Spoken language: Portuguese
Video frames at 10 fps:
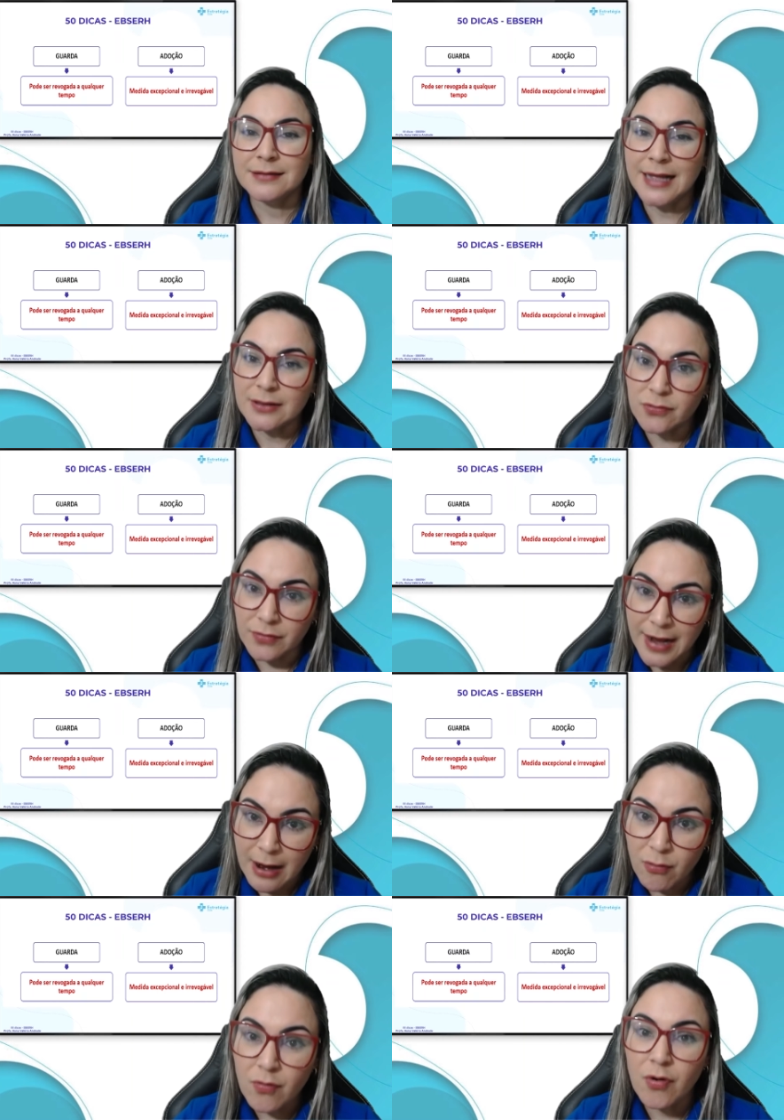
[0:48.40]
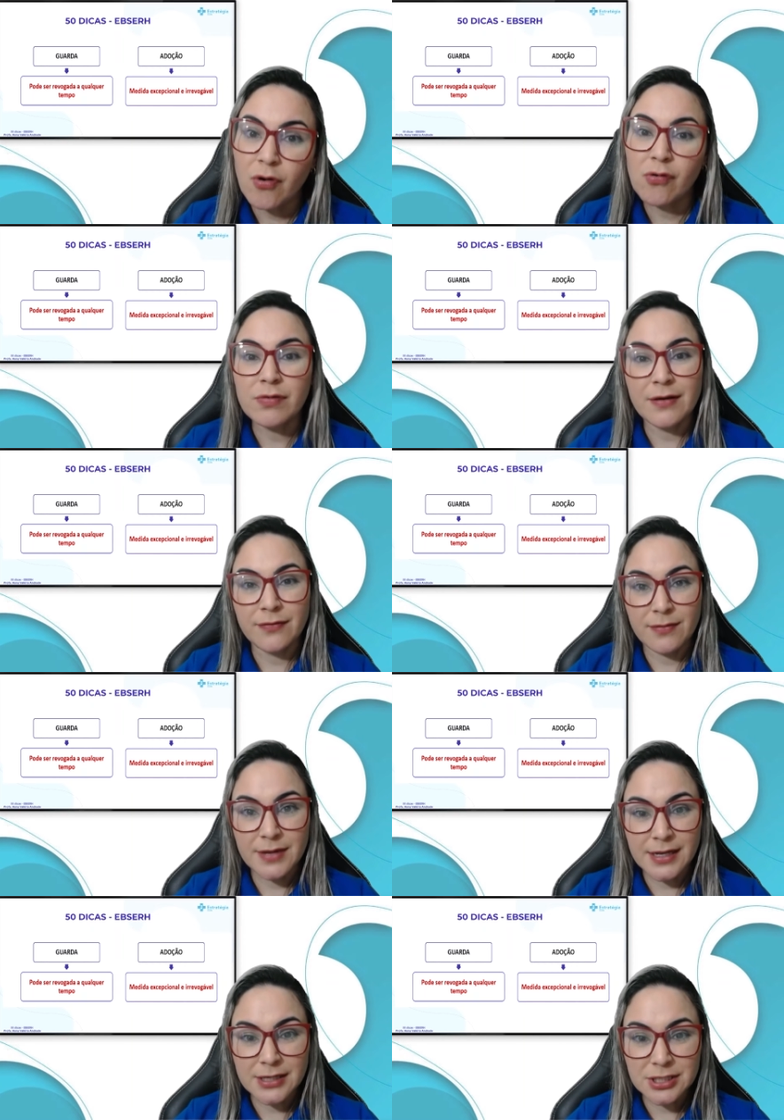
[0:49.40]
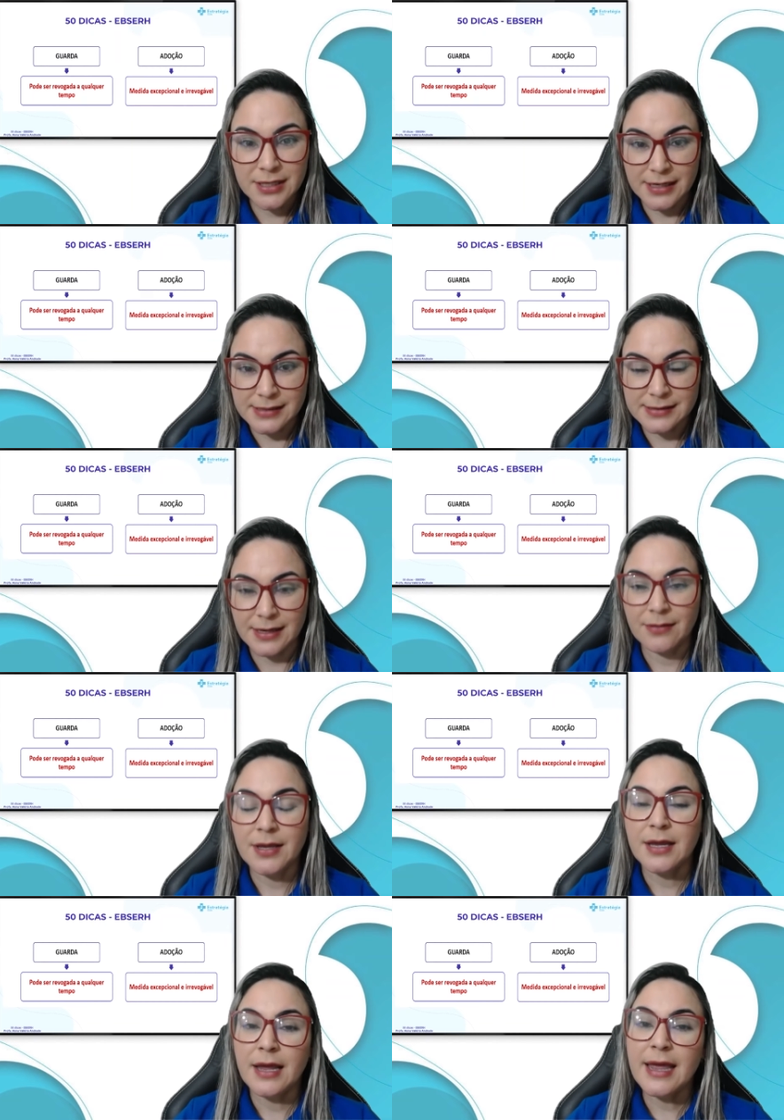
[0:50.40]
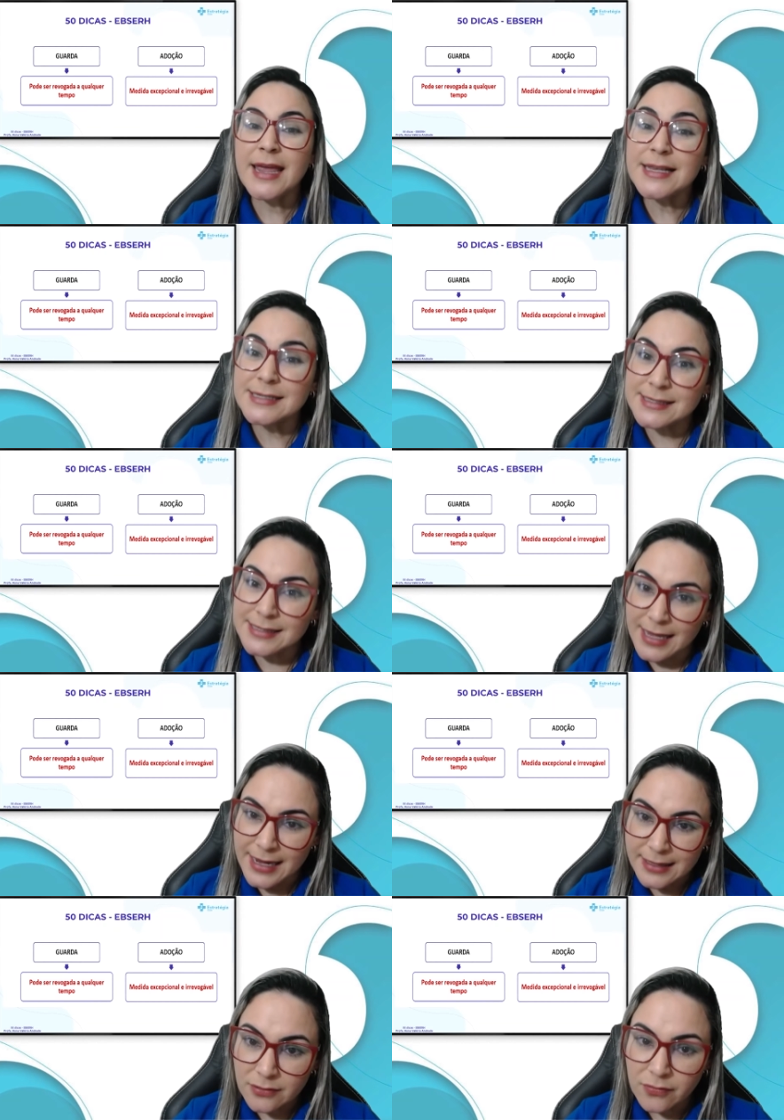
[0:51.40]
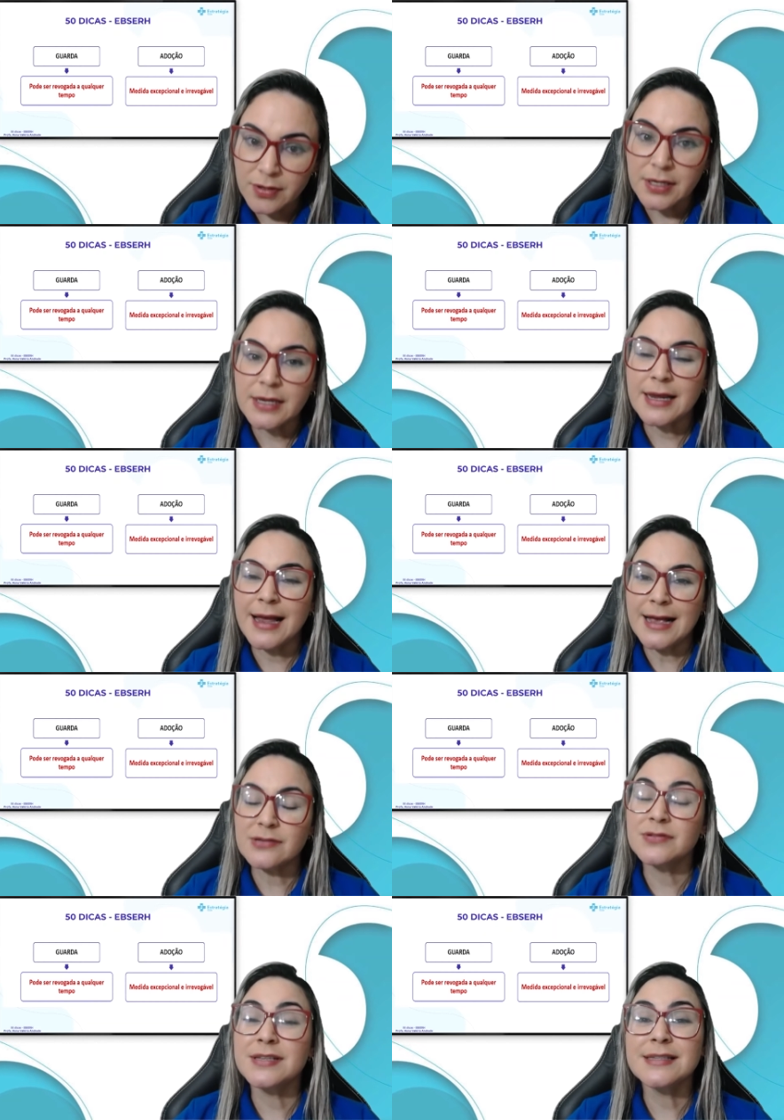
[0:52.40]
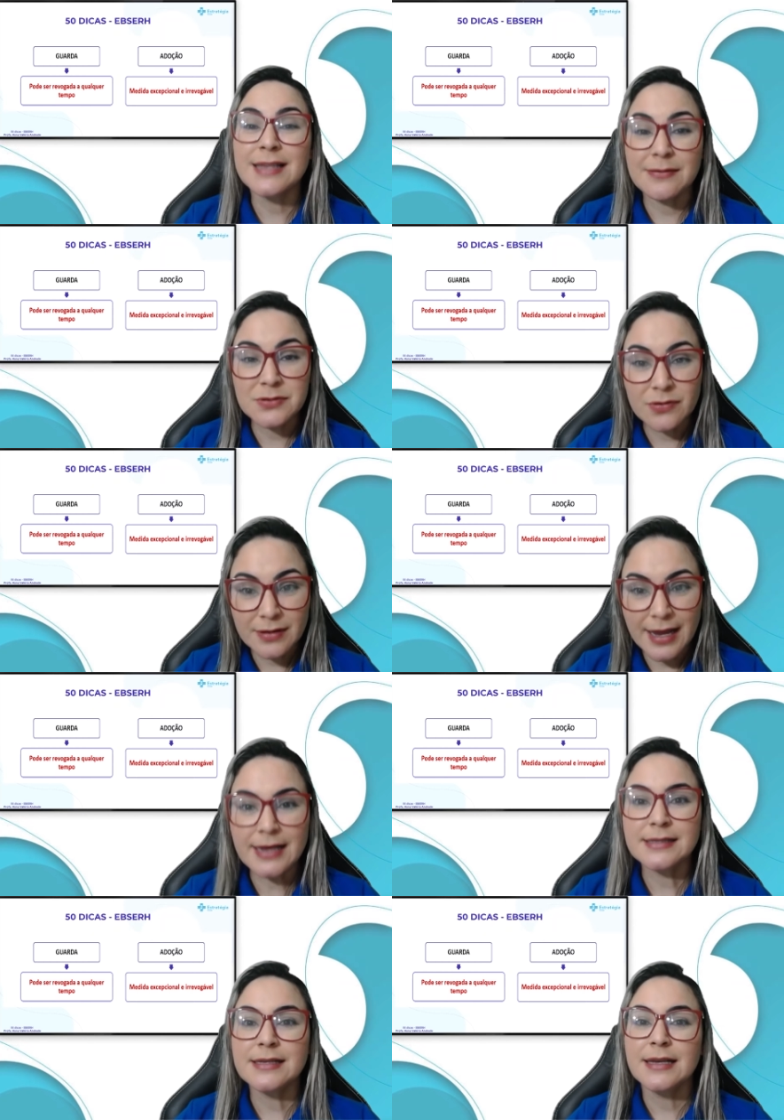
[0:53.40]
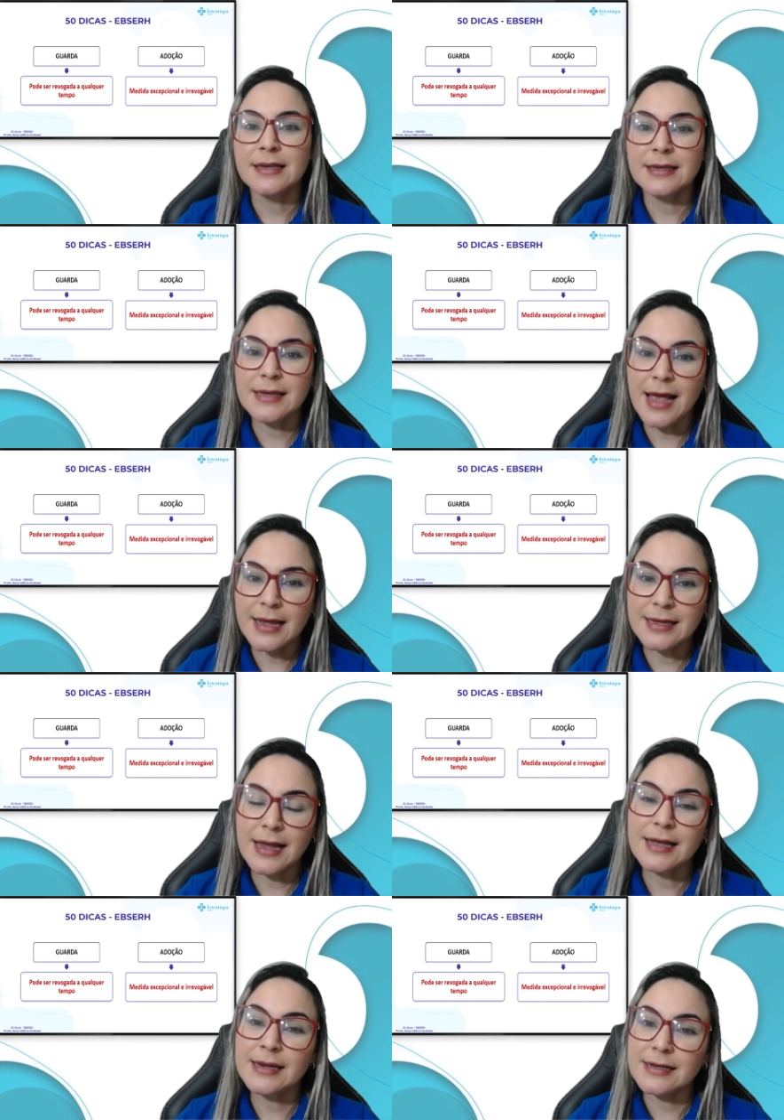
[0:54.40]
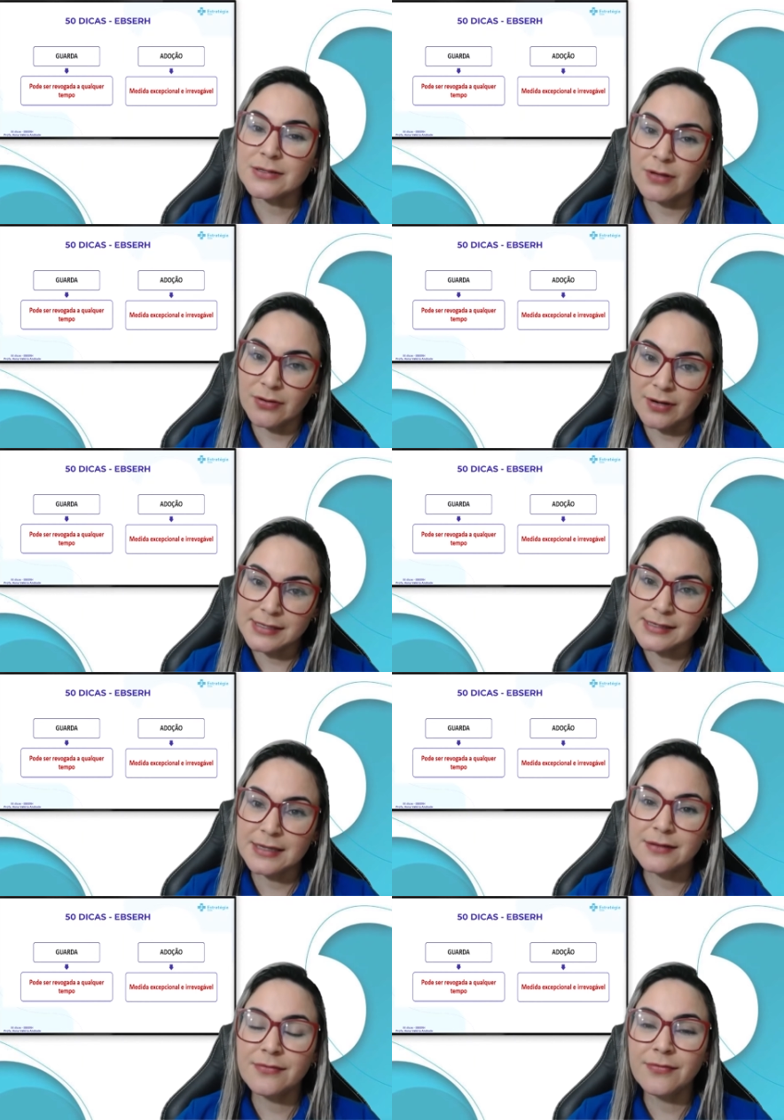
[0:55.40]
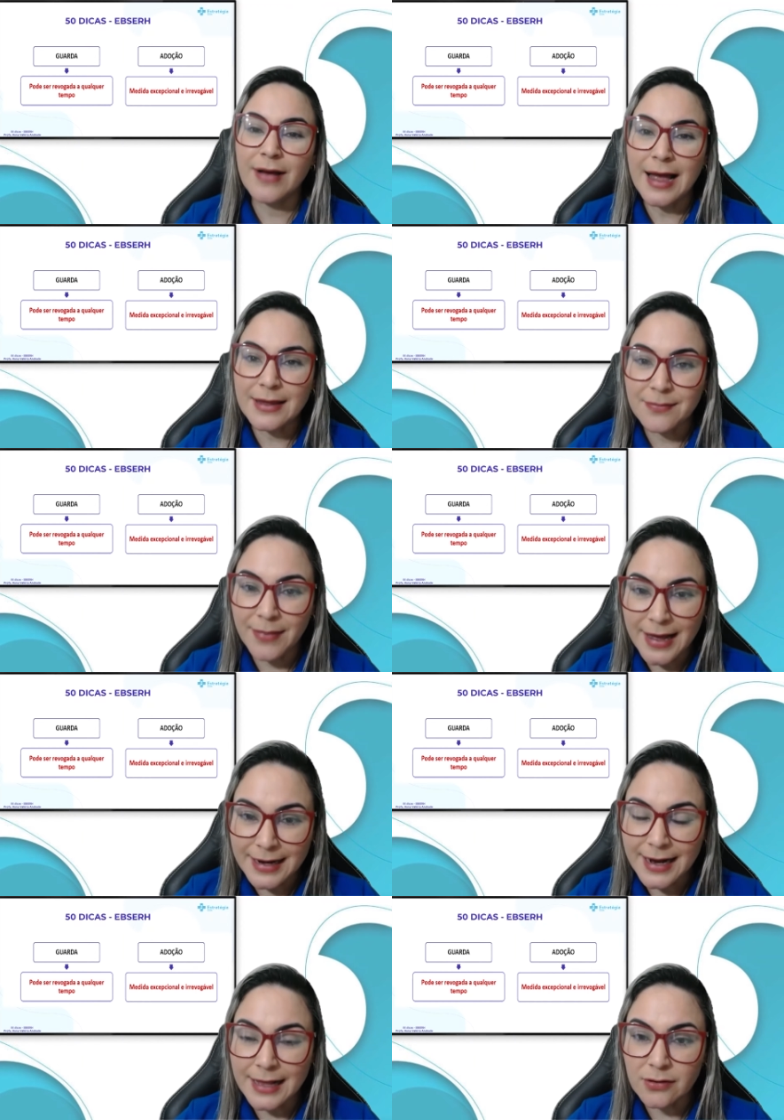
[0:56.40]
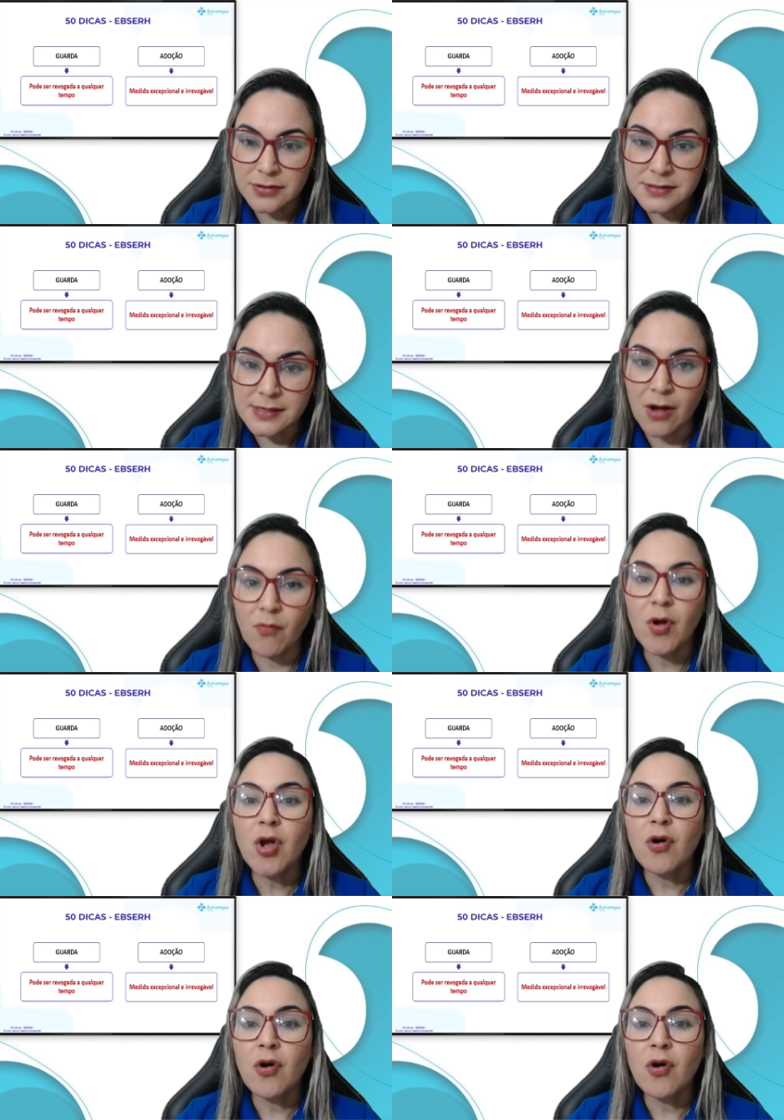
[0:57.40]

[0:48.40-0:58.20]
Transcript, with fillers: natural ou da família extensa, exceto em casos excepcionais que aí a criança ou adolescente vai para a adoção.